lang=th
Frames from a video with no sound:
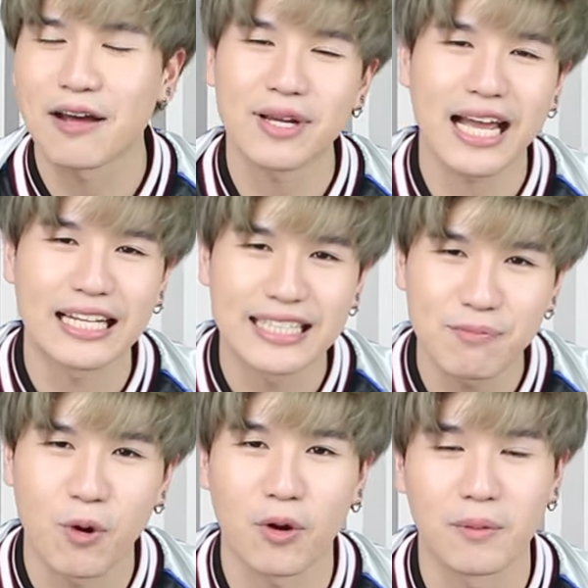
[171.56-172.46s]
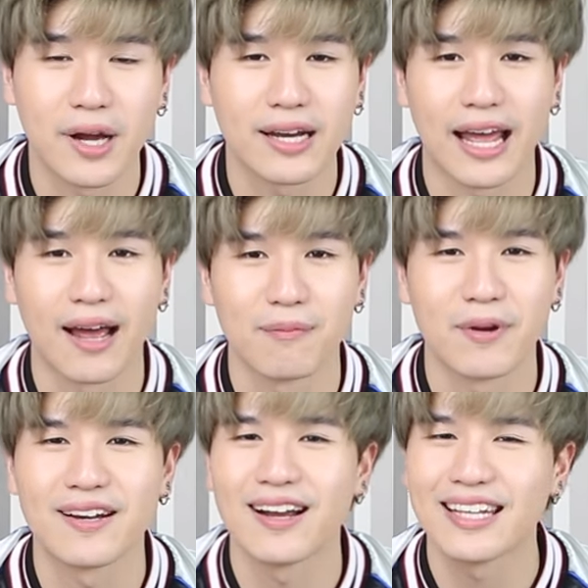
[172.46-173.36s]
จะทำให้การเซตผมของเพื่อนๆ เนี่ย เป็
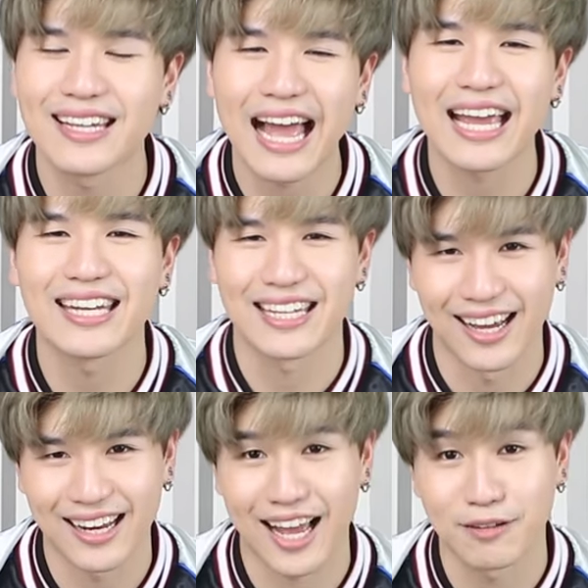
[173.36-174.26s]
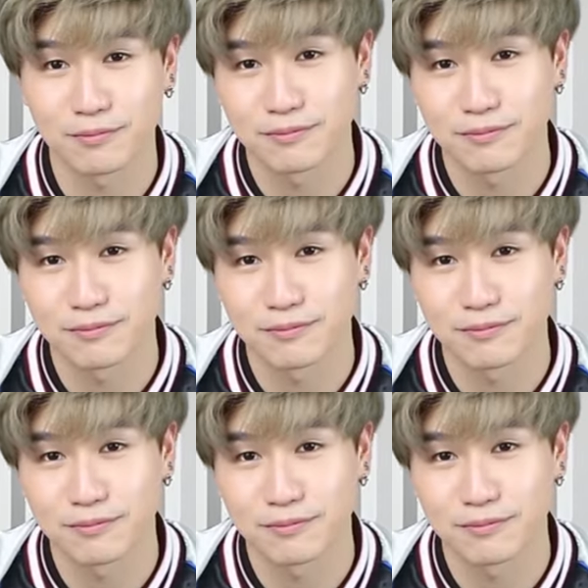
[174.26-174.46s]
นเรื่องที่ง่ายขึ้นอีกเยอะเลยครับ